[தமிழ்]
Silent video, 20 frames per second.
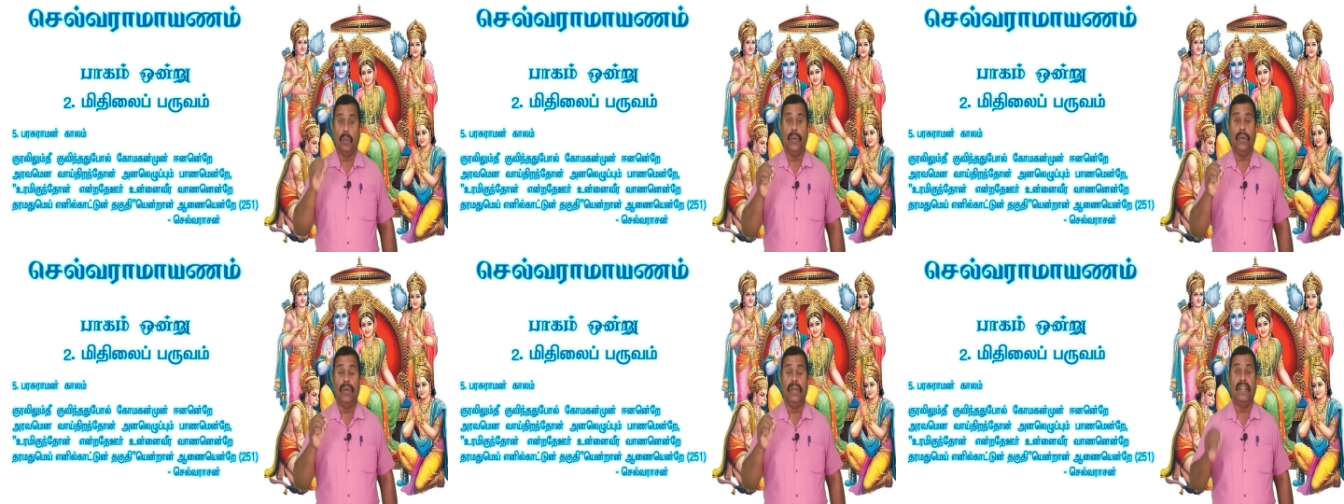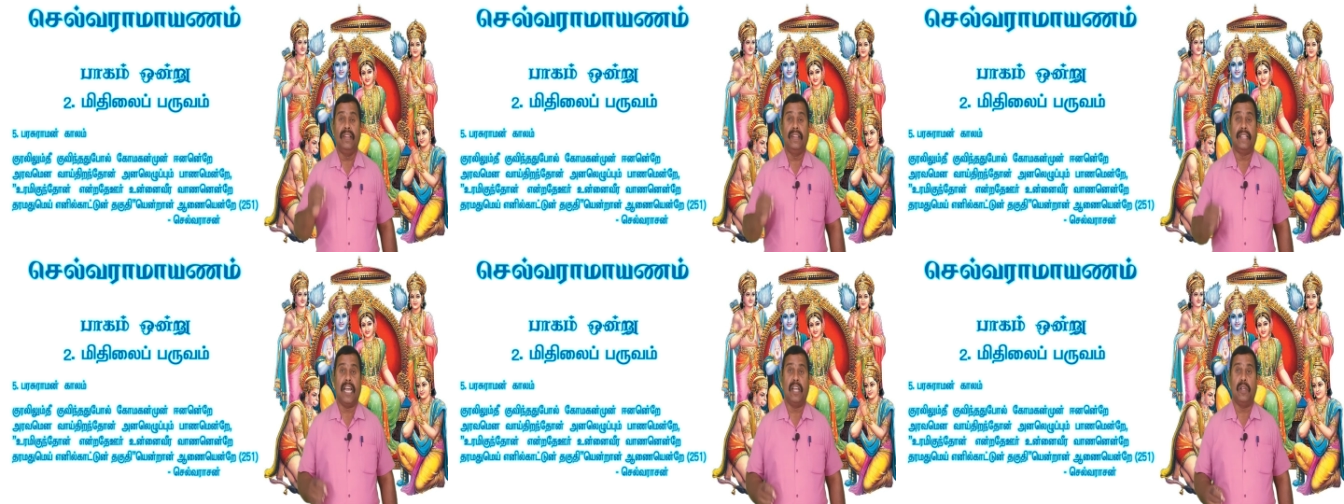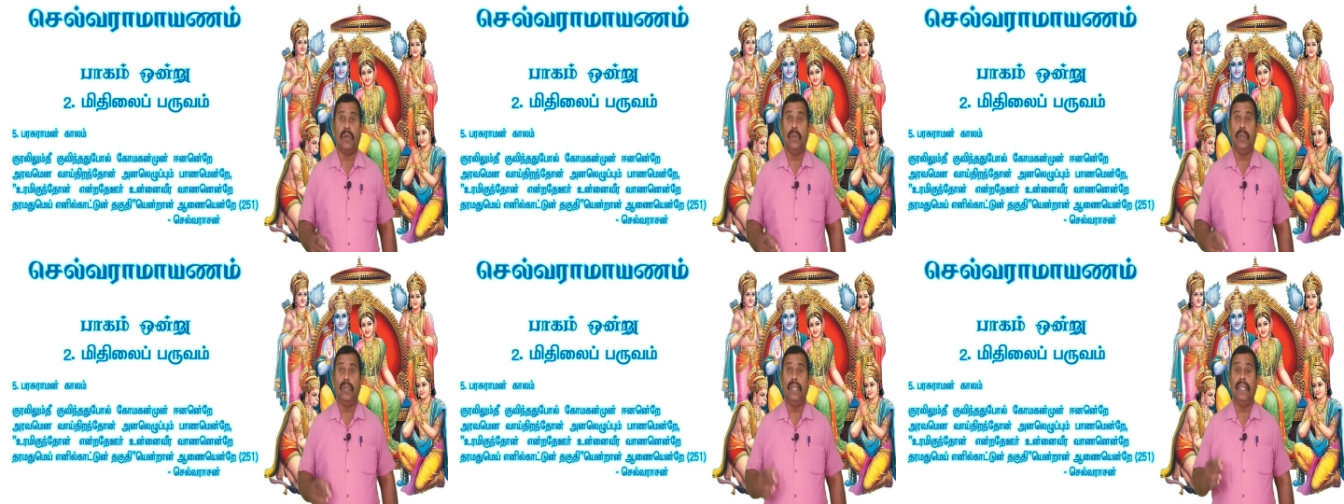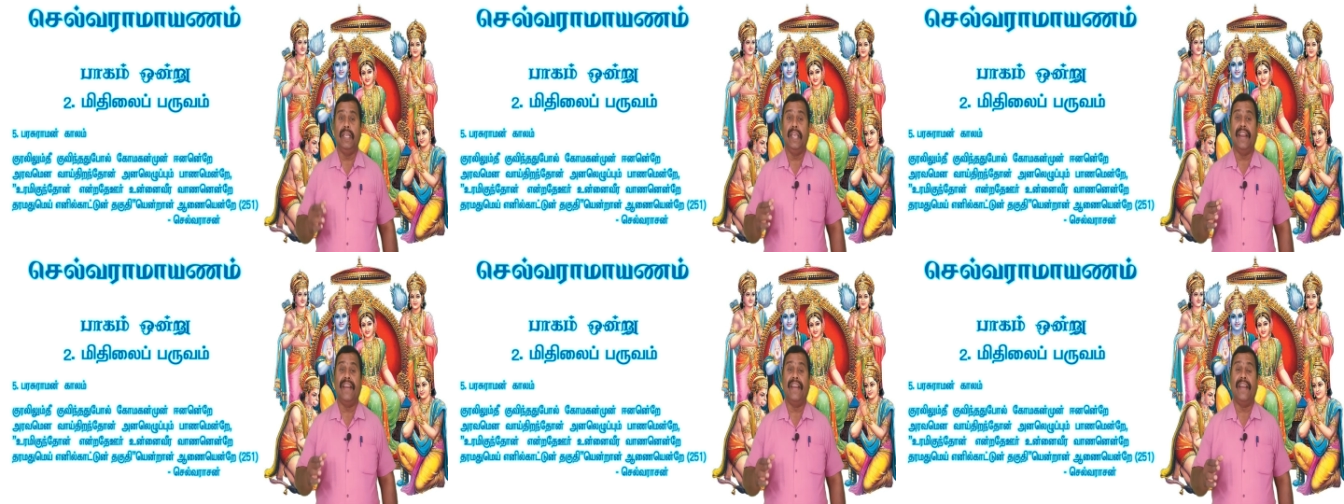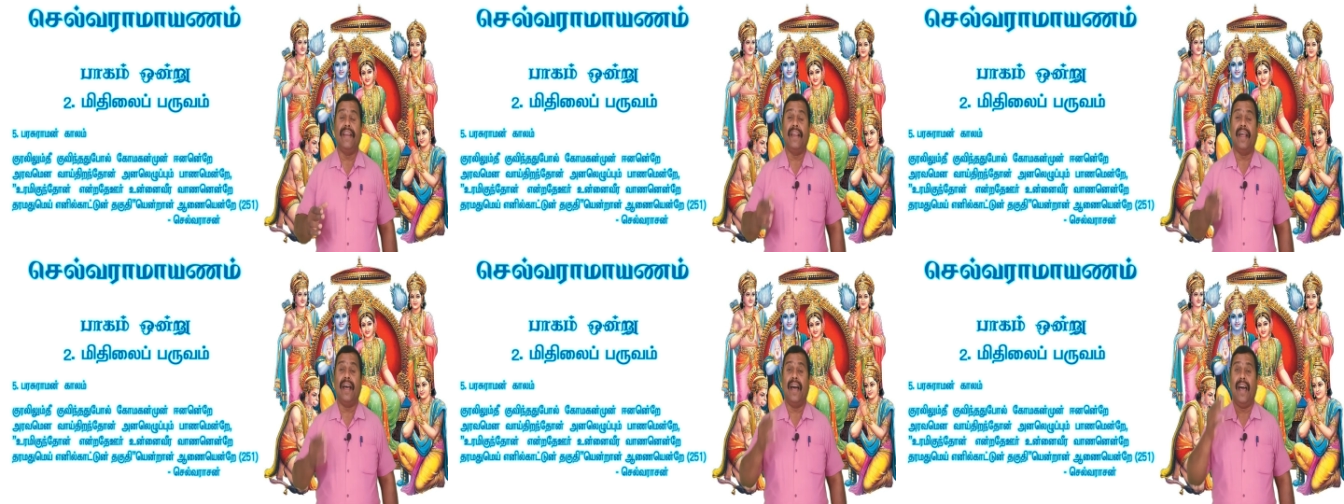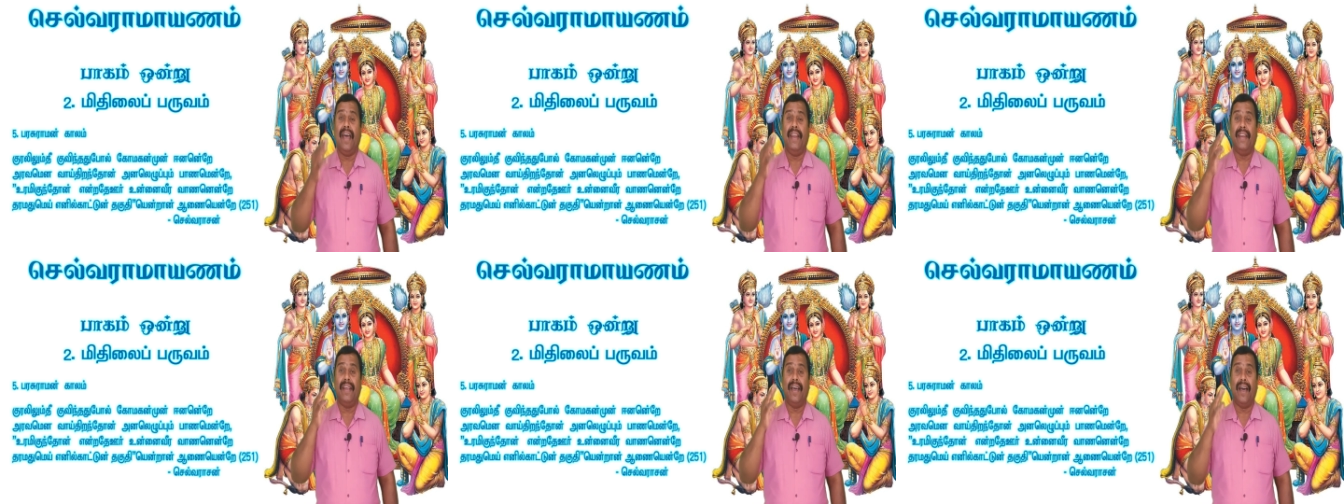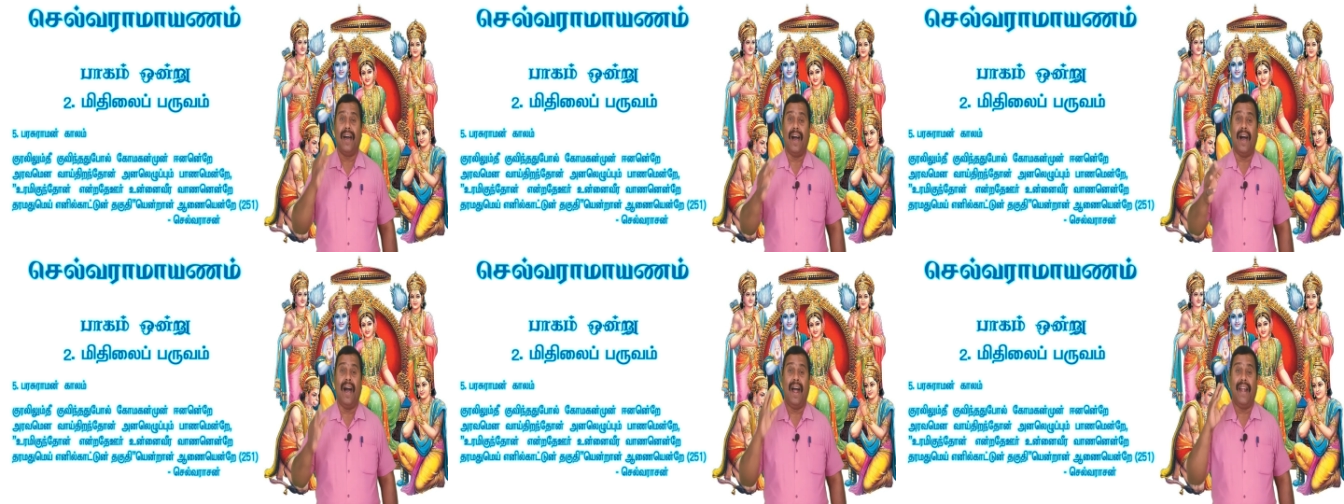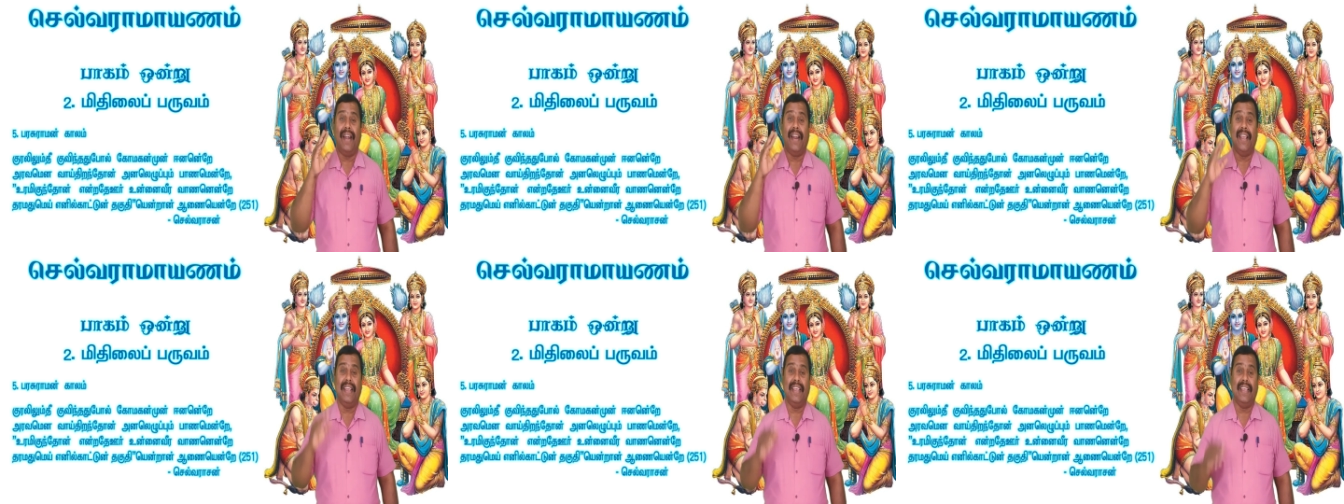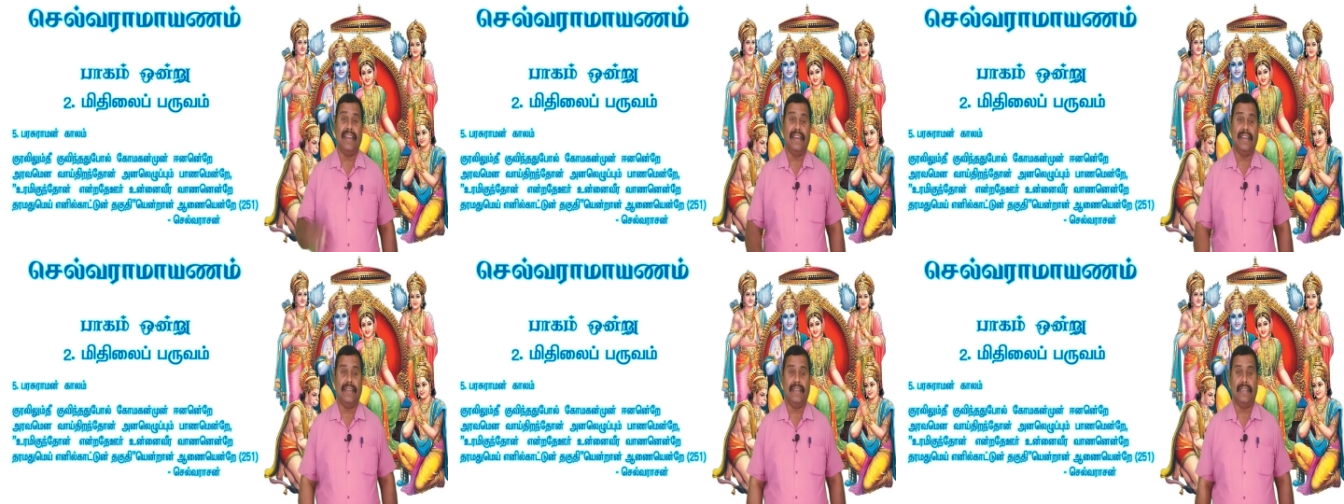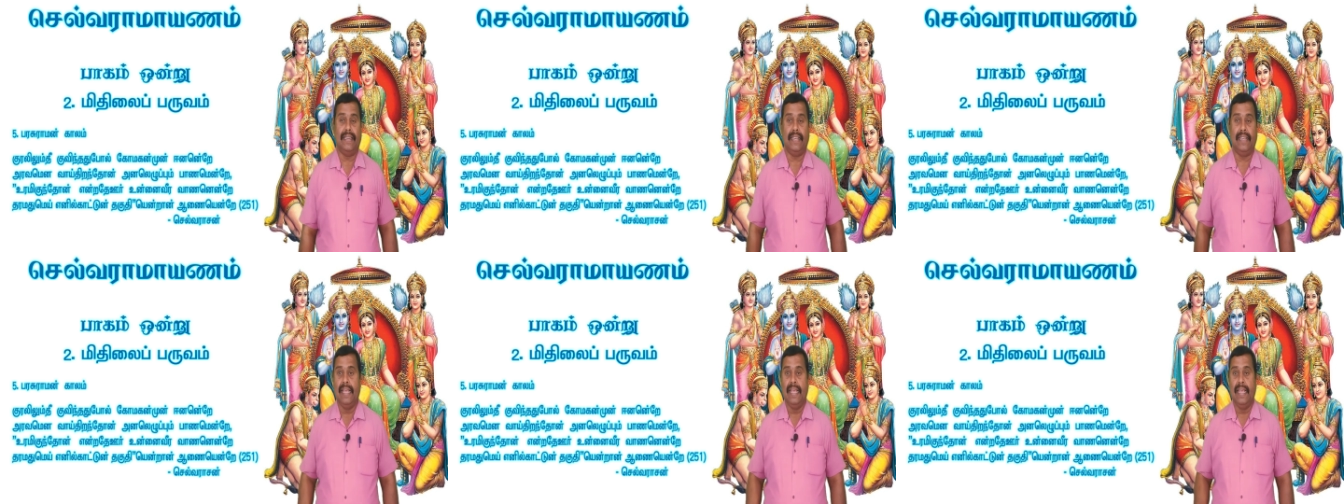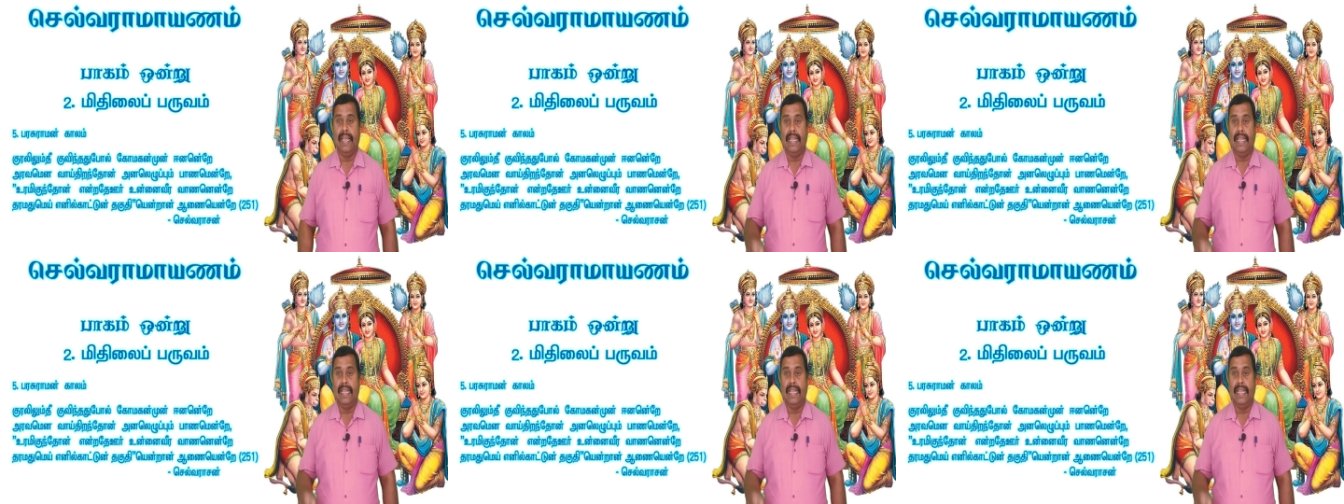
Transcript: உன் தகுதி என்றான் ஆணை என்று